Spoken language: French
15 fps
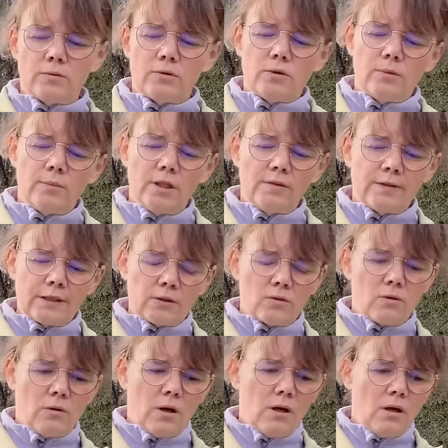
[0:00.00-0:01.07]

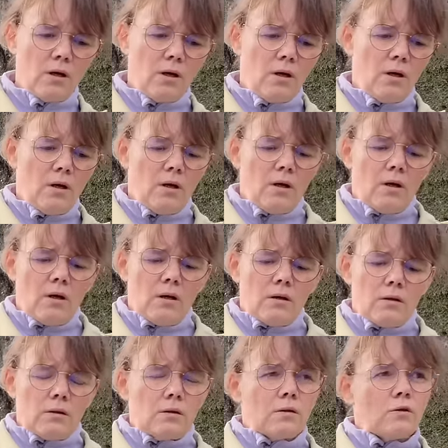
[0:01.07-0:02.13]
2023
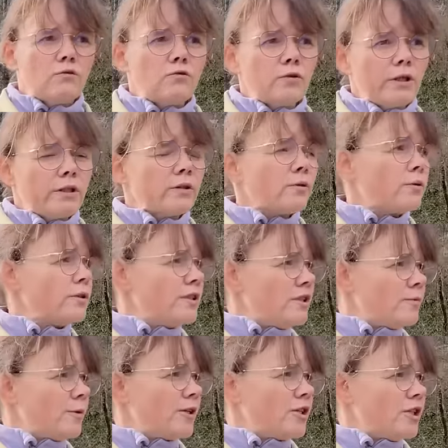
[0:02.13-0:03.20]
euh, vont être
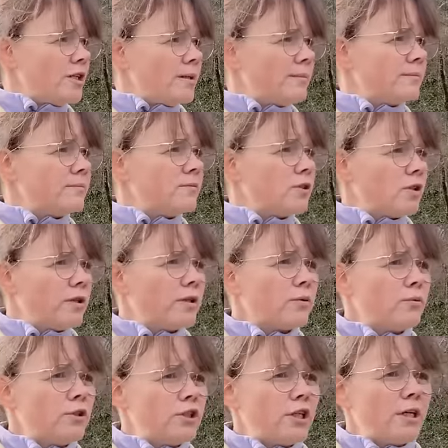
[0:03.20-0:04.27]
dispatchés dans les
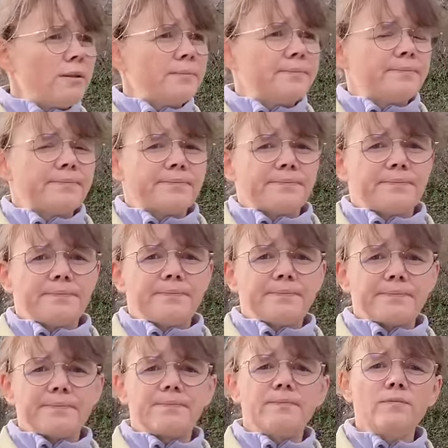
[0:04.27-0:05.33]
ruchers
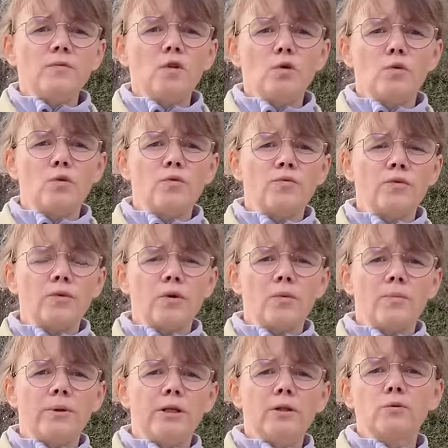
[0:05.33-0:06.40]
qu'on veut
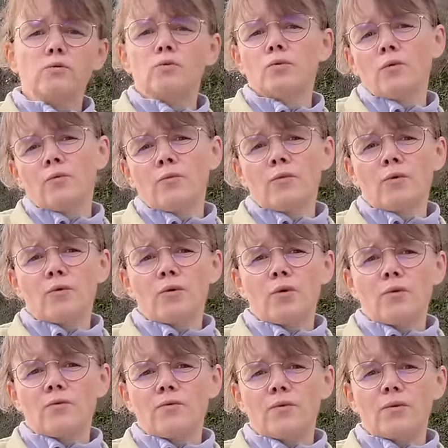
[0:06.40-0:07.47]
remplir ou
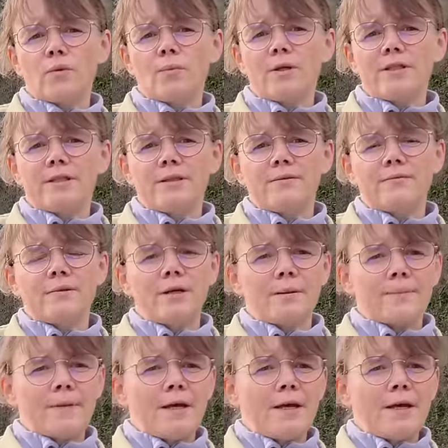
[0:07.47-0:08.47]
que l'on veut compléter. Voilà.